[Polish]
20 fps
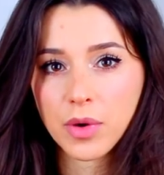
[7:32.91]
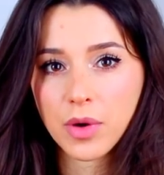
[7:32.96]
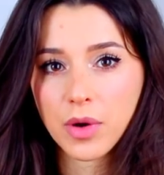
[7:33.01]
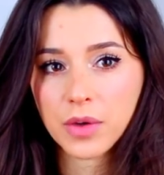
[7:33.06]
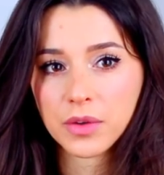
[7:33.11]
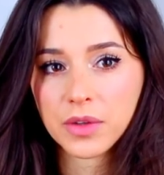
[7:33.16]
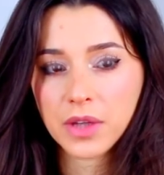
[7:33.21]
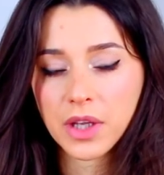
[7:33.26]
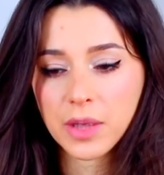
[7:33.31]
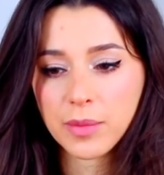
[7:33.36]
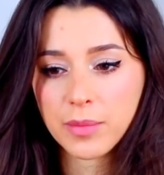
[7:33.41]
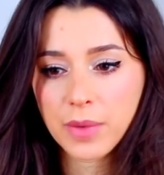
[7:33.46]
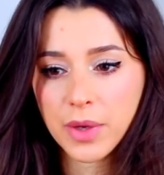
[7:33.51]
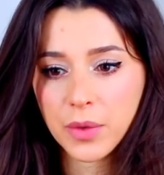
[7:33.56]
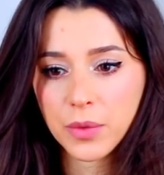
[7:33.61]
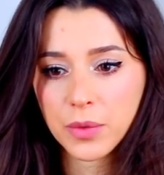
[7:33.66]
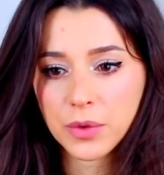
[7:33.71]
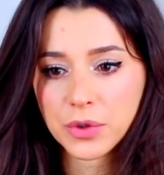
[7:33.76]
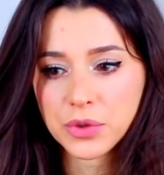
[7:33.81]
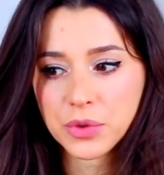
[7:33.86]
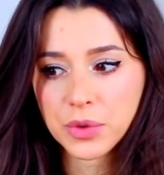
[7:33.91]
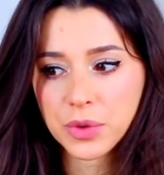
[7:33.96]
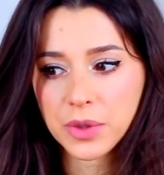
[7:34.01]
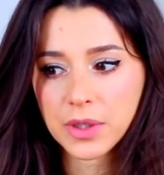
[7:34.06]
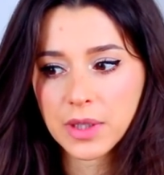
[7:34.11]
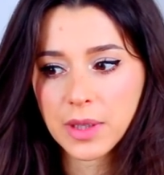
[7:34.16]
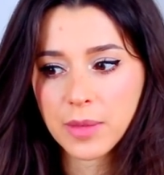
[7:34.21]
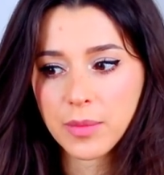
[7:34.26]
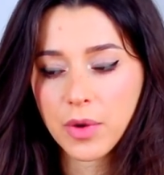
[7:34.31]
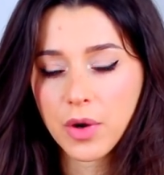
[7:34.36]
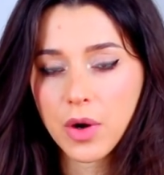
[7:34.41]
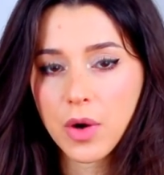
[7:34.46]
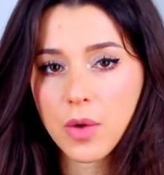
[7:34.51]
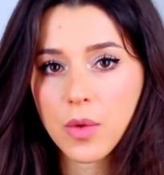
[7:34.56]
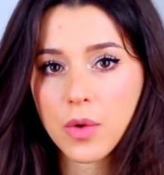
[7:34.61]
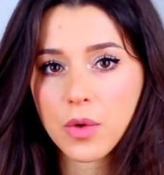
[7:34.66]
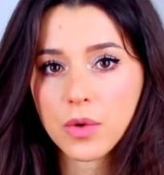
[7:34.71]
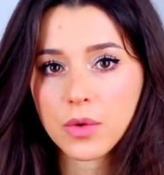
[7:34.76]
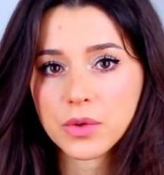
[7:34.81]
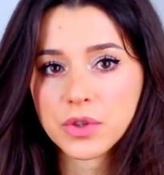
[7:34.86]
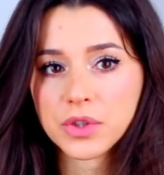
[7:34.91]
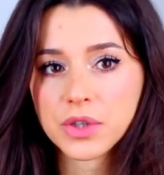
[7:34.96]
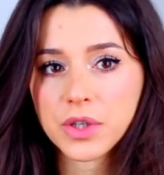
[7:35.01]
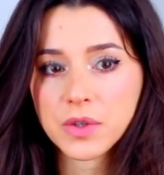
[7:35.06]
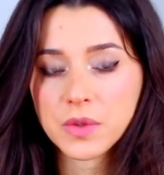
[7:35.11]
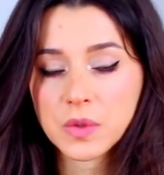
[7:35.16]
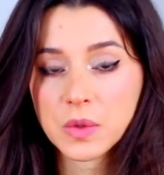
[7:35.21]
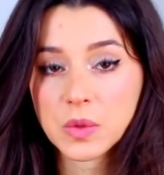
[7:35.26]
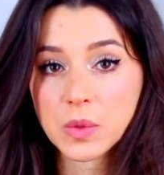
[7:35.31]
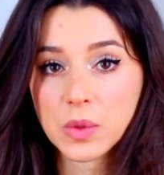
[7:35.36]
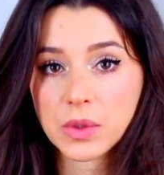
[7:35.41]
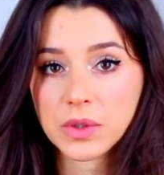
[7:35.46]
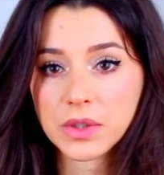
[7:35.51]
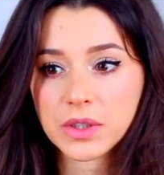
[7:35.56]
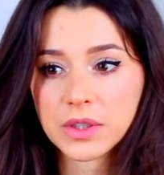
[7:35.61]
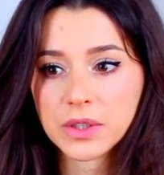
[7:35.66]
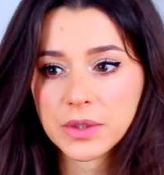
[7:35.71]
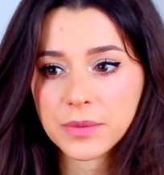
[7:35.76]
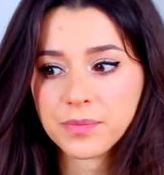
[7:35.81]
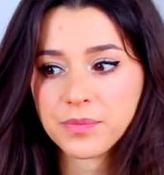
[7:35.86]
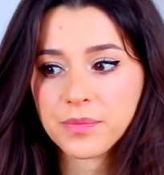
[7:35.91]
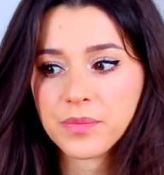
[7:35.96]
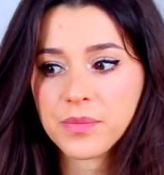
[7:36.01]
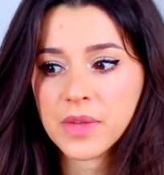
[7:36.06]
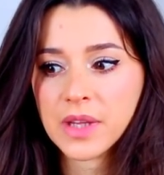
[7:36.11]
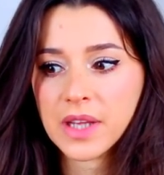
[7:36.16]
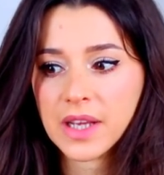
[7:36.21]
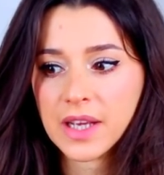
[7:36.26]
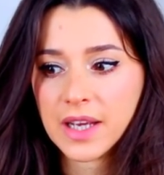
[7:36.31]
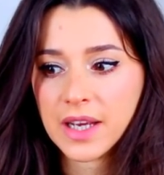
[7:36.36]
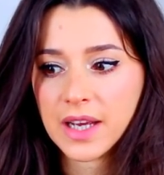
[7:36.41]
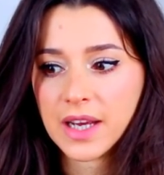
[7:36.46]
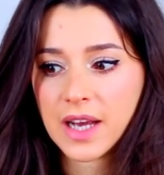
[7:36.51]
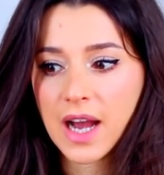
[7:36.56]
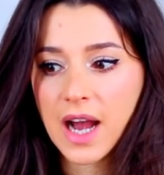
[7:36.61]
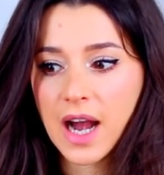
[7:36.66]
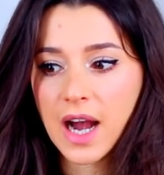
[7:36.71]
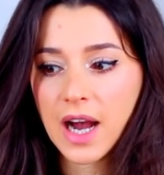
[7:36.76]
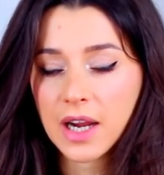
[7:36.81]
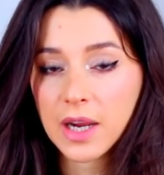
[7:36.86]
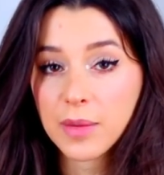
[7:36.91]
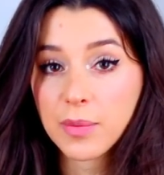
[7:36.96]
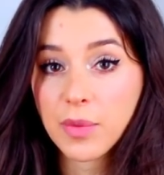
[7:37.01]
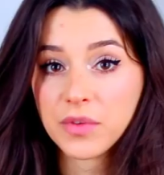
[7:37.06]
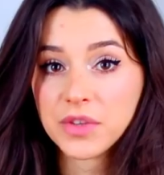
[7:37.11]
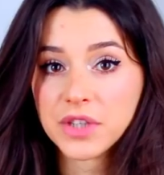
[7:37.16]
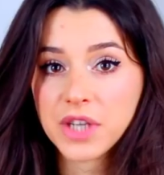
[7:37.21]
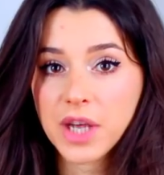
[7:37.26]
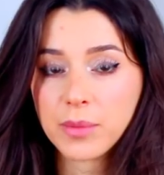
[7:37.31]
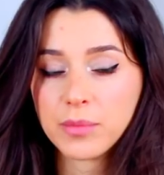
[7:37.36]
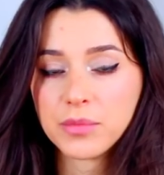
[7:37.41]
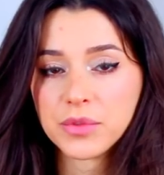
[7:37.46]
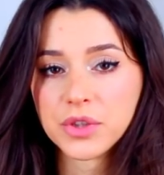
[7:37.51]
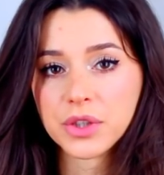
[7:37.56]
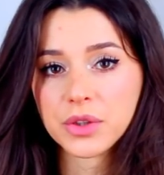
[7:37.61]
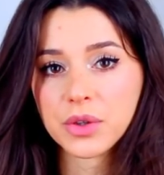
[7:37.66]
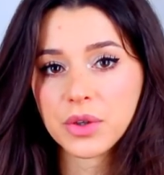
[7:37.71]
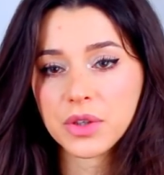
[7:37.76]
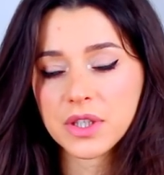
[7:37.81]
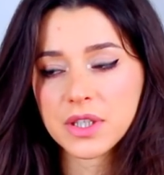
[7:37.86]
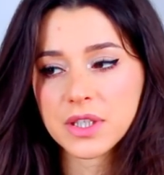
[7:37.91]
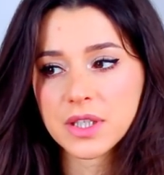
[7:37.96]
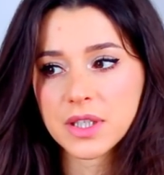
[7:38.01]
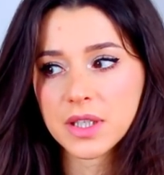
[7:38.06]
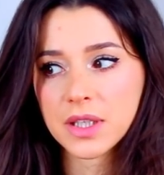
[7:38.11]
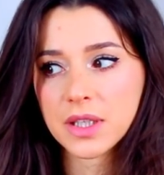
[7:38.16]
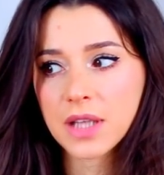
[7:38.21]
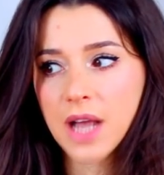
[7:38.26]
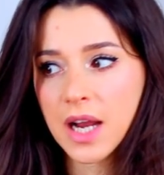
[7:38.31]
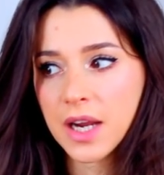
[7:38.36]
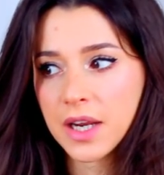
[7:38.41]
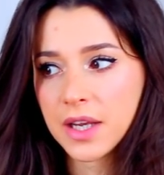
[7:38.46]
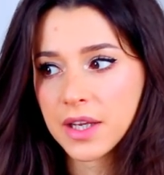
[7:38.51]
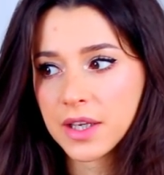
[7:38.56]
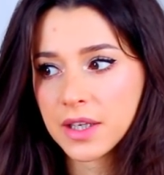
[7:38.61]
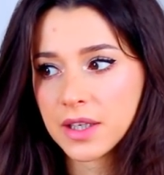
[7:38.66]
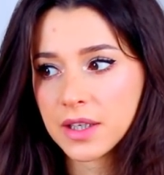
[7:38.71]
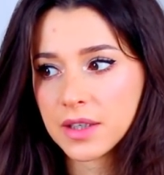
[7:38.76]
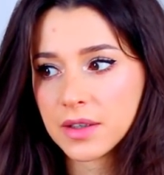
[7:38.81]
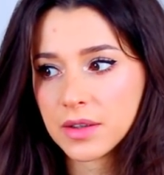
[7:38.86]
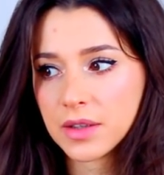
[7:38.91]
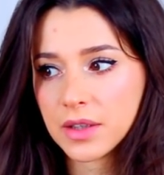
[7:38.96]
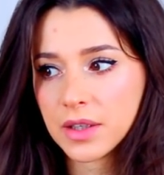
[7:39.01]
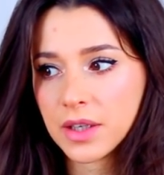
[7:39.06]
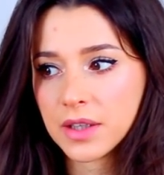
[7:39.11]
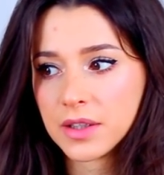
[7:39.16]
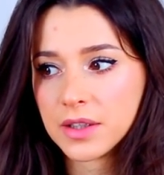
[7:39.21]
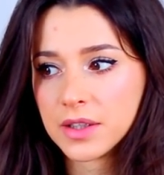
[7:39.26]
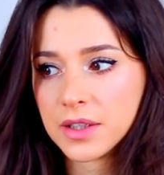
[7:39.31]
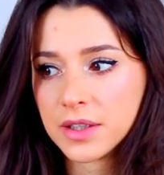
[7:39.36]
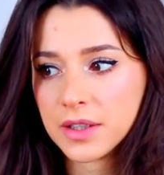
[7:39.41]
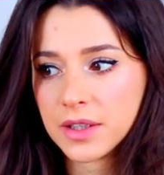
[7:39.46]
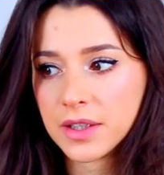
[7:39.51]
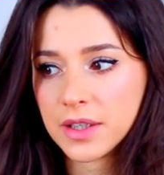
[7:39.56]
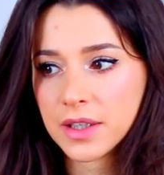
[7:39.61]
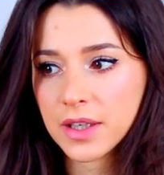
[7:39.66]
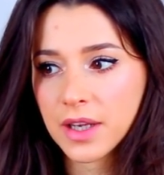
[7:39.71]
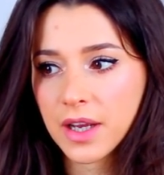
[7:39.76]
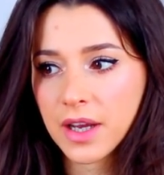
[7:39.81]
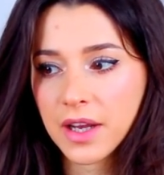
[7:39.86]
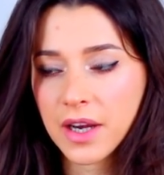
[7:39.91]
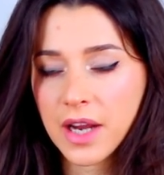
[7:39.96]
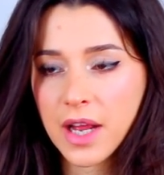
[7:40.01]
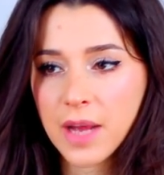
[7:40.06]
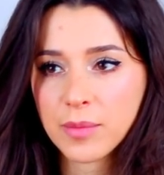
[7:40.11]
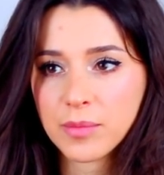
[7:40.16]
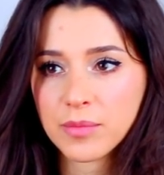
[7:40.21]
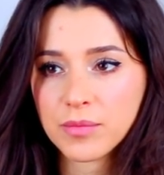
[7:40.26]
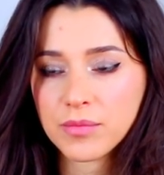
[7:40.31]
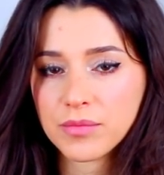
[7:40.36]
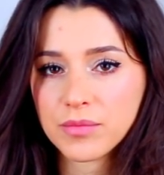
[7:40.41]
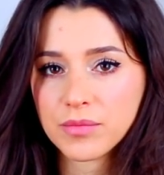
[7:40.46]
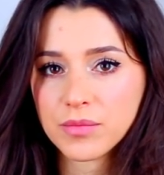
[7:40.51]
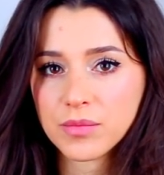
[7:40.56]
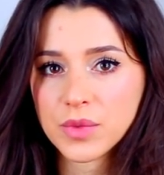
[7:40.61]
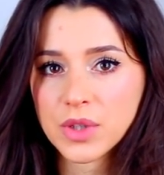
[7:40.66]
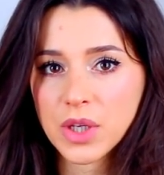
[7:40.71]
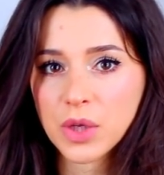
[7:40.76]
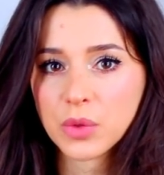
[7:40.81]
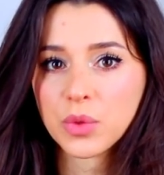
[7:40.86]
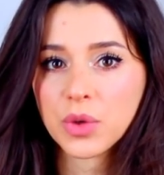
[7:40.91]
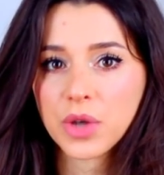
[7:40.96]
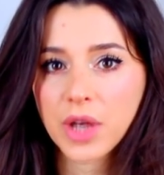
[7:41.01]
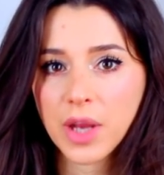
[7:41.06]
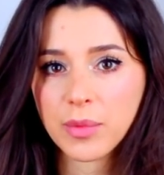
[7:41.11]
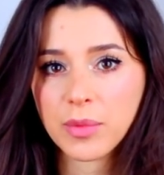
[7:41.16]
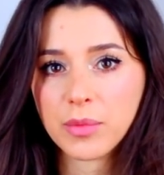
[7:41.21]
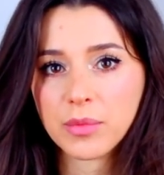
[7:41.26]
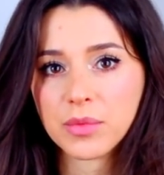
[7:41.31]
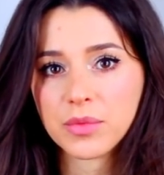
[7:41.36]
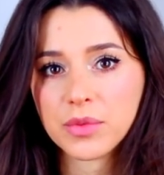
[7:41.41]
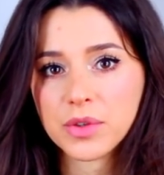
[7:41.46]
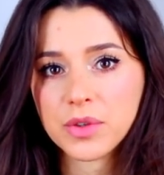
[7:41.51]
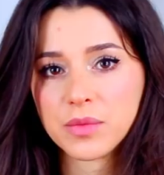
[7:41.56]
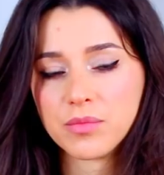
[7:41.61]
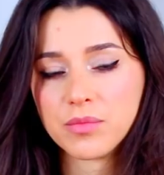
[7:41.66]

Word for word: bo on na eBayu kosztuje tam około 400 zł ale powiedziałabym, że to jest dalej jedyny krem, za który ja bym